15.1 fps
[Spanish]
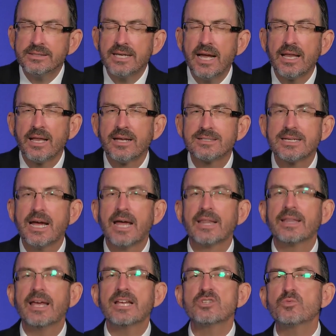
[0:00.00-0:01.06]
Él nos
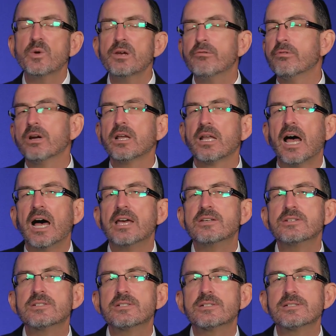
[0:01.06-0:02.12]
explica esto para que
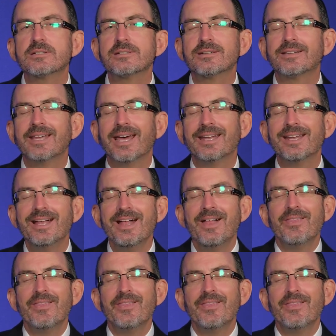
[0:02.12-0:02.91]
entendamos que